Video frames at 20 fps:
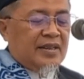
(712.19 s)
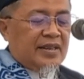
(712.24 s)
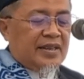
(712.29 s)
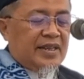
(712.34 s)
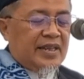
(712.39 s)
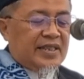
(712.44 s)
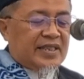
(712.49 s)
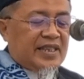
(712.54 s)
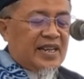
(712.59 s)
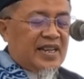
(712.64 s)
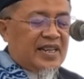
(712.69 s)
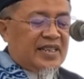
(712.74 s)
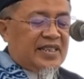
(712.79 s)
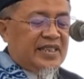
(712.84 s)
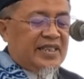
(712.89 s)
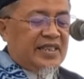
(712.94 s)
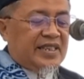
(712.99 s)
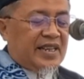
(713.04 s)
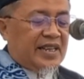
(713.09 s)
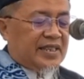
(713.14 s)
kita
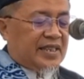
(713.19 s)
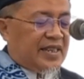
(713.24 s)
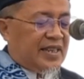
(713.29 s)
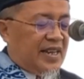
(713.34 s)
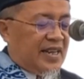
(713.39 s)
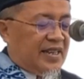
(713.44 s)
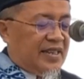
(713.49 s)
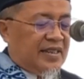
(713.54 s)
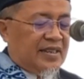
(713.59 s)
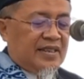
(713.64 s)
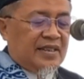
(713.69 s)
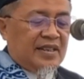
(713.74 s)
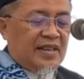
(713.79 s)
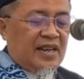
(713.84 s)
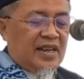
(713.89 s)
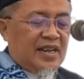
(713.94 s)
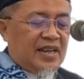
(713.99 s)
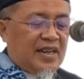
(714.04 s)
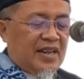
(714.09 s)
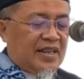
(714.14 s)
diingatkan
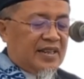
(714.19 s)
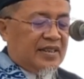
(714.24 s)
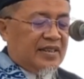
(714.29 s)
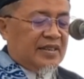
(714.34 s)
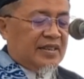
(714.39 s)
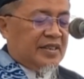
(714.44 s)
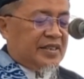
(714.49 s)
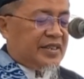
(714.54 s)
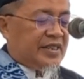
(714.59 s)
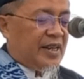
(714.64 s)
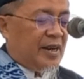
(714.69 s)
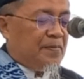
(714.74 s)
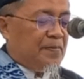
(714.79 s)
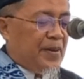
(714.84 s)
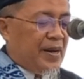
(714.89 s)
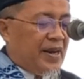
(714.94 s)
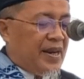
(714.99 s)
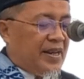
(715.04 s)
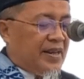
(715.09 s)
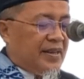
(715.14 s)
akan
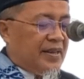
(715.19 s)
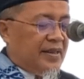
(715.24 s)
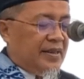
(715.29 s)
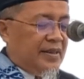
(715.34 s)
sabar